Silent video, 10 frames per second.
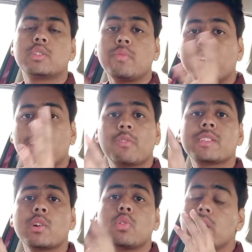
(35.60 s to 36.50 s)
हूँ तो फ्रेंड
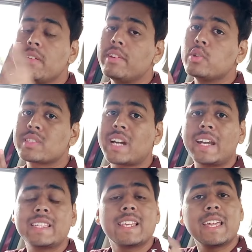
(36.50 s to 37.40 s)
रिक्वेस्ट करूंगा ये वीडियो
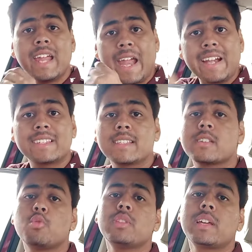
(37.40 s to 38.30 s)
स्टार्टिंग से लेके एंड तक
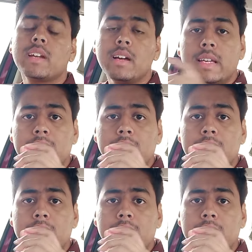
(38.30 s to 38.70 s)
जरूर देखना